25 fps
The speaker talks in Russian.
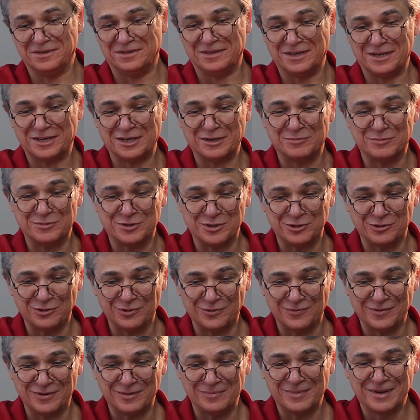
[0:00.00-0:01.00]
таким
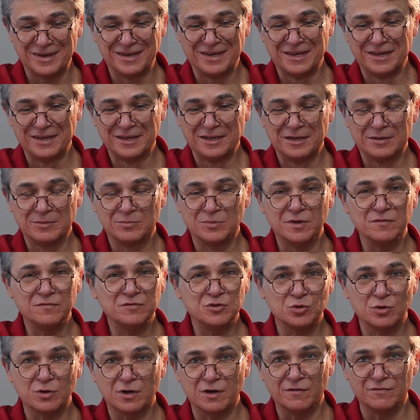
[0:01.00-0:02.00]
словом. Мне
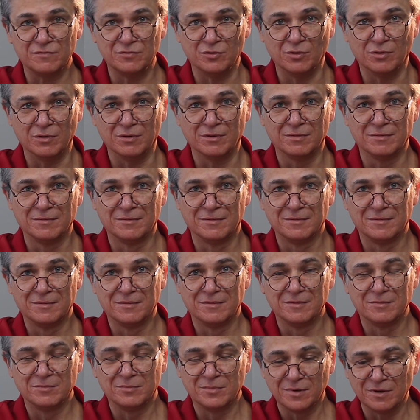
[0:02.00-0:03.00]
все равно.
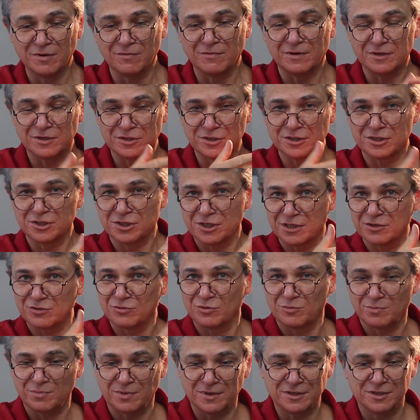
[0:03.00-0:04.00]
Мне важно сейчас
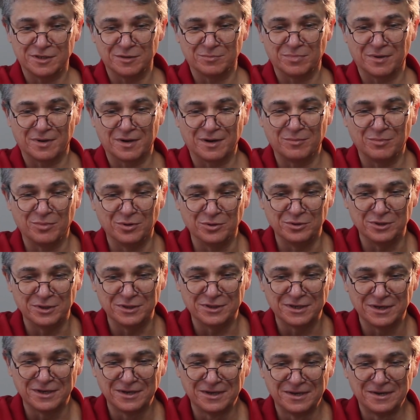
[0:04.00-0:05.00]
вот пойти
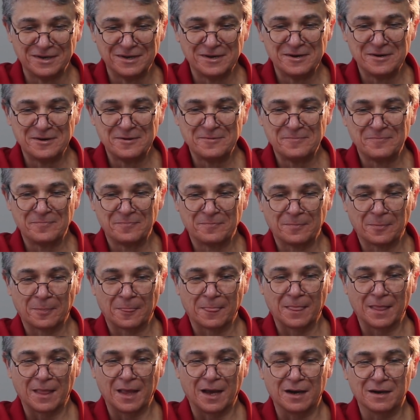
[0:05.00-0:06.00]
поработать.
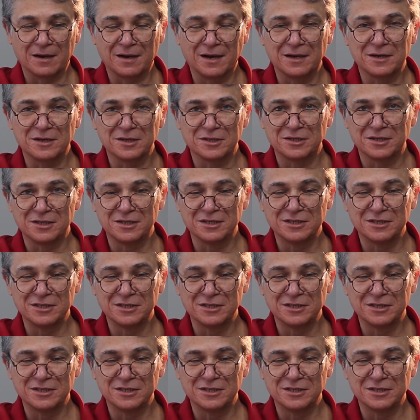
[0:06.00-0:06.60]
А как это